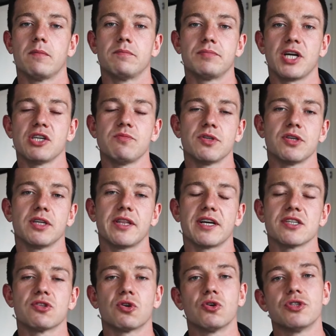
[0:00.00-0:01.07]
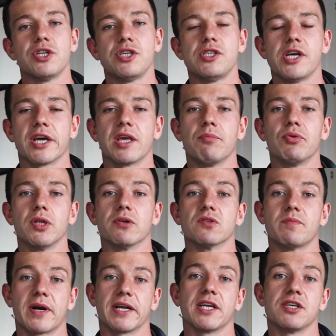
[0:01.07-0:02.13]
Przejdźmy sobie teraz do korzyści, jakie płyną z
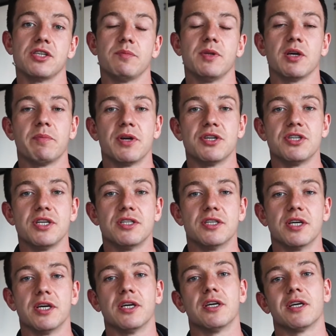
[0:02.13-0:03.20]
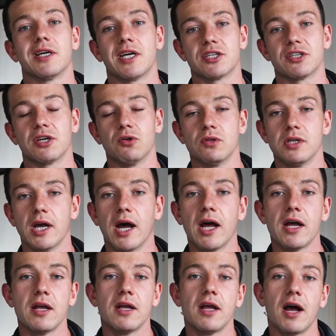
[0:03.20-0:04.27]
brania zimnych prysznicy każdego
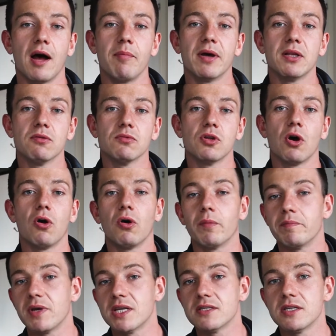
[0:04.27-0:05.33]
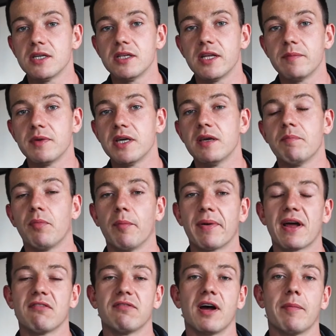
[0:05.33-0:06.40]
dnia, a będą to m.in.
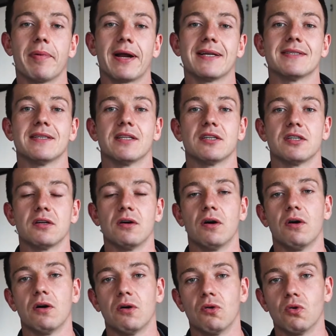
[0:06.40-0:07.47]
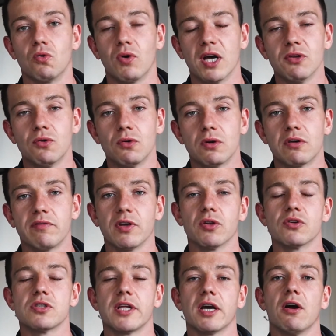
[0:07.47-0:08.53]
poprawa pracy naszego układu
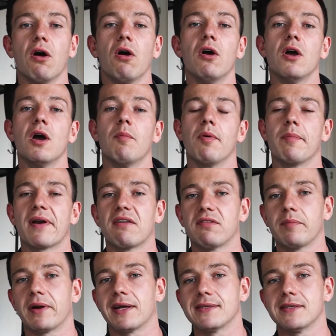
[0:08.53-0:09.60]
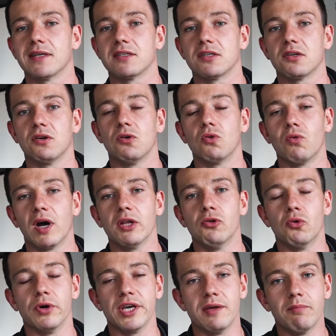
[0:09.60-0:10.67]
krwionośnego, poprawa pracy naszego
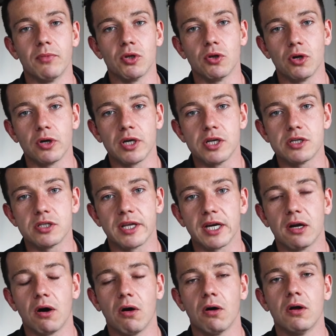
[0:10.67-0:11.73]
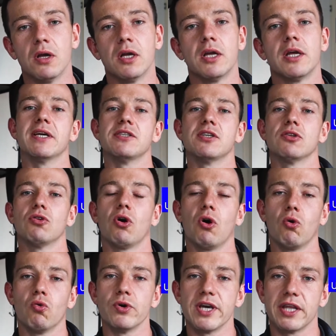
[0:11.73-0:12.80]
układu immunologicznego, będzie
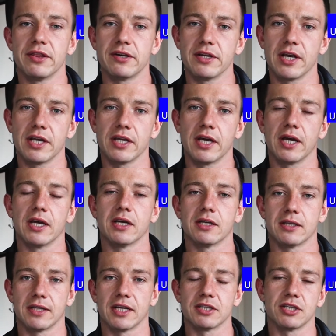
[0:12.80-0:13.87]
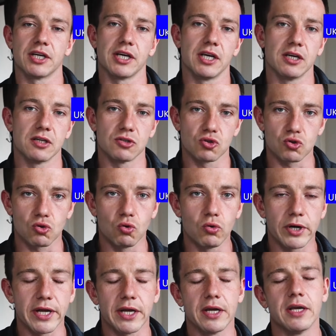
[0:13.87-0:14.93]
to ujędrnienie naszej
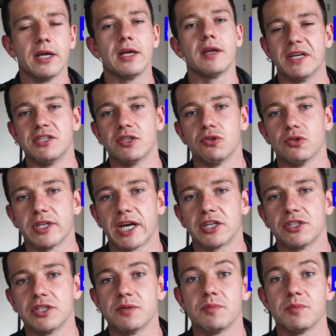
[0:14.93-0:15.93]
skóry, będzie to także